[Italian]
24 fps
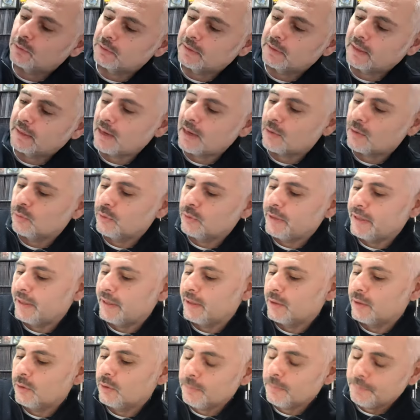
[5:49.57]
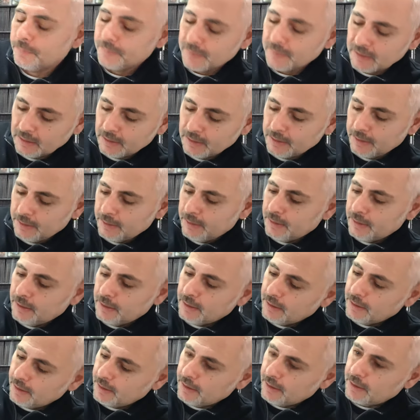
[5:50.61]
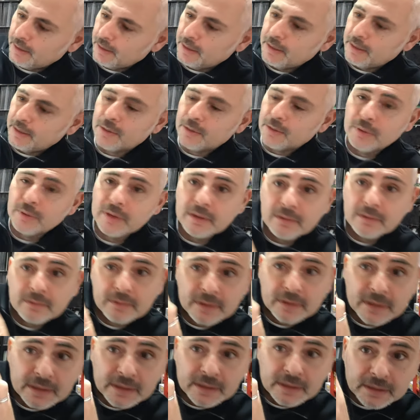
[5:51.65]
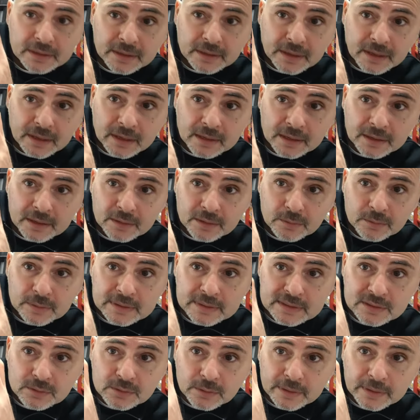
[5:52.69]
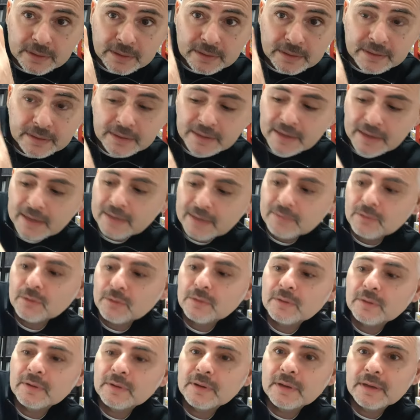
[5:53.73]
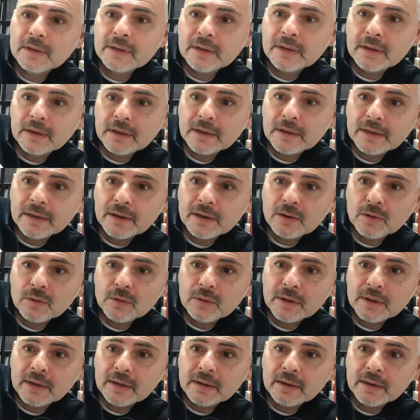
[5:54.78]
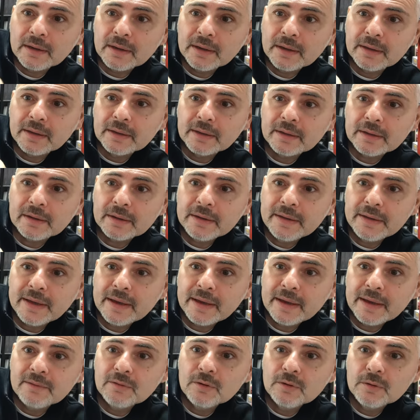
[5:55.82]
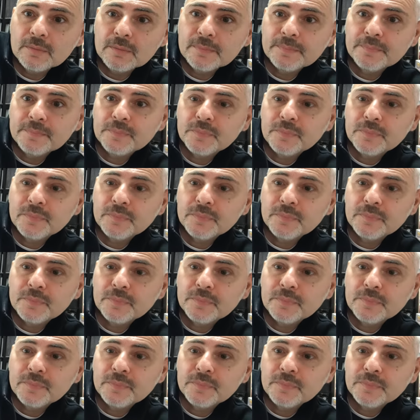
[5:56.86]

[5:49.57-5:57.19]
Drago Nero e qui vedete anche questo è in rilievo e anche Conan è in rilievo